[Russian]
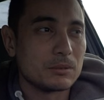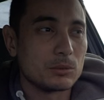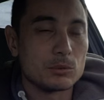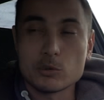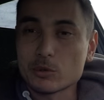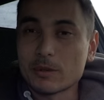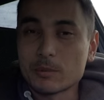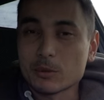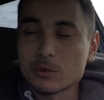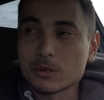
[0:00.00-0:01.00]
Тут тоже
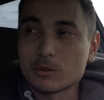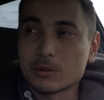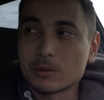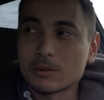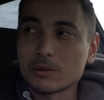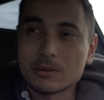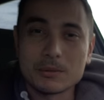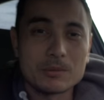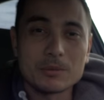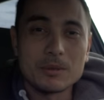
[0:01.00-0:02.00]
вопрос такой, э,
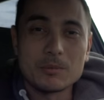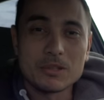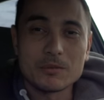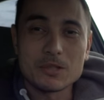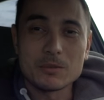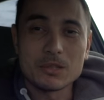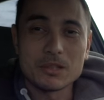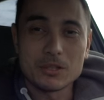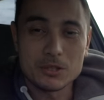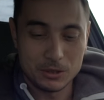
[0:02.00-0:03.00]
именно
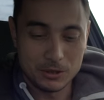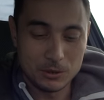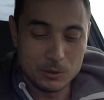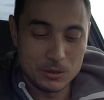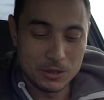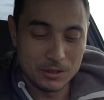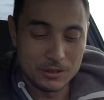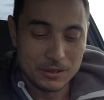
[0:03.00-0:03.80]
взаимоотношений людей.